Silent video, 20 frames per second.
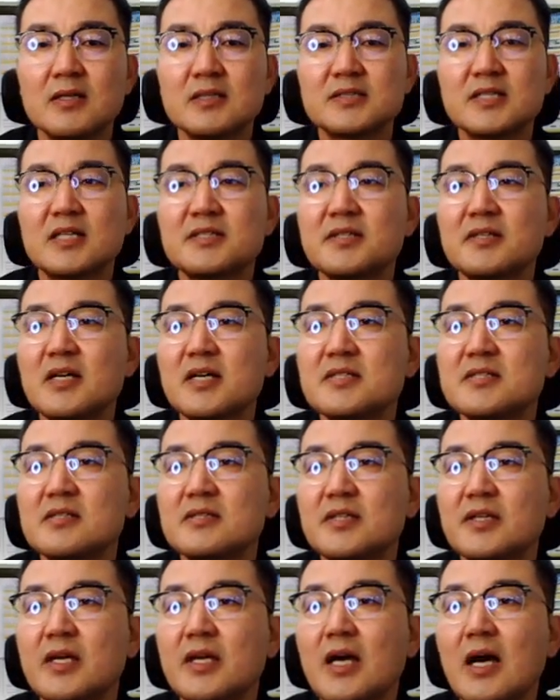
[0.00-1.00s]
제가
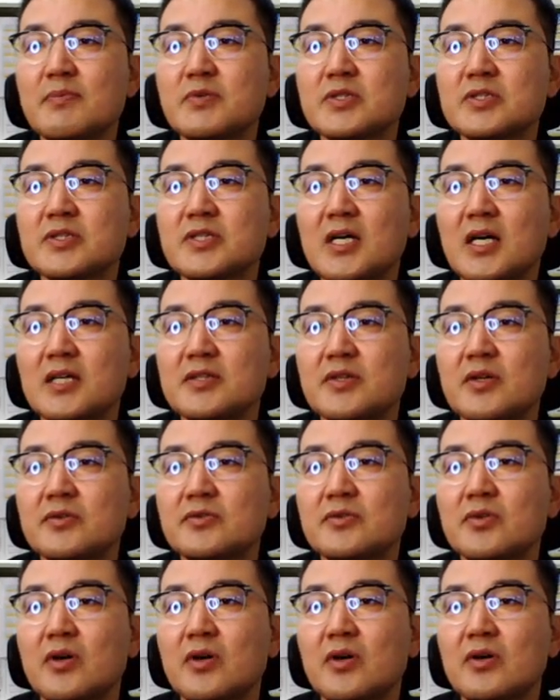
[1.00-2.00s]
생각했을 때 앞서서 이야기
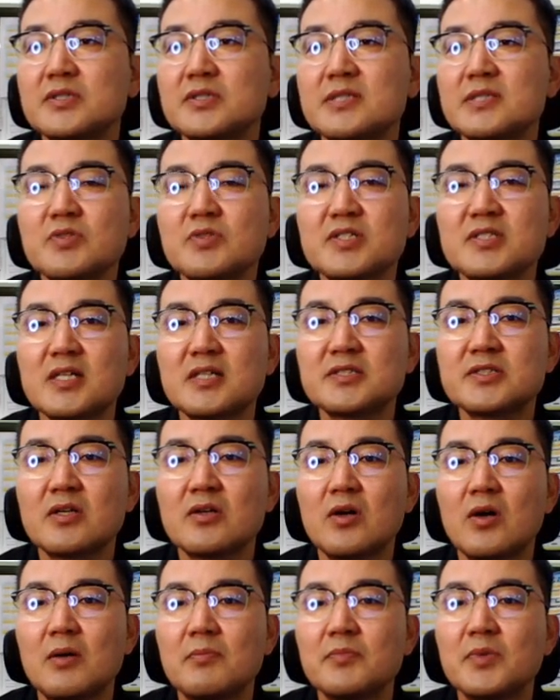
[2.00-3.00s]
드렸던 이
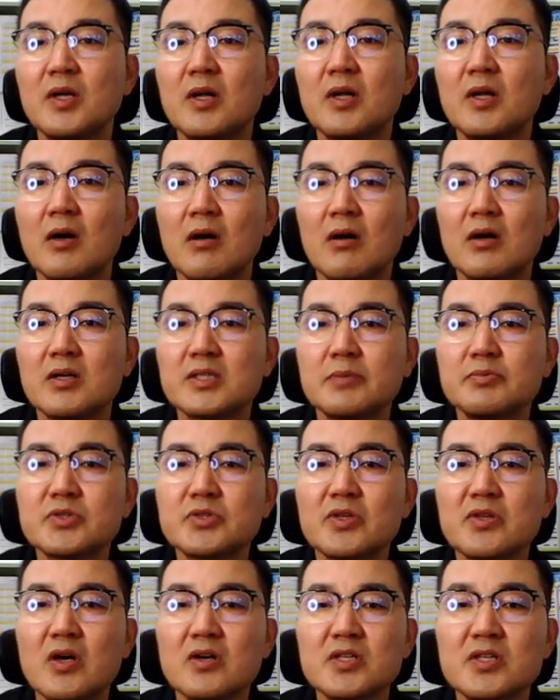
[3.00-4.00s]
신문기사처럼
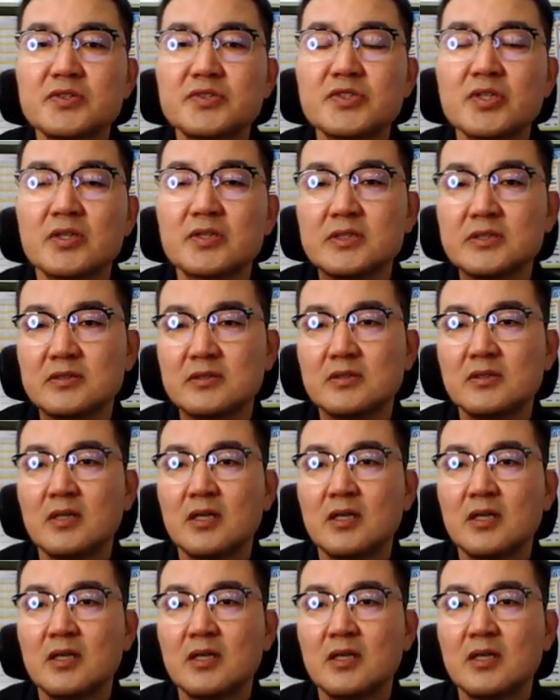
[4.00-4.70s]
서부선 경전철은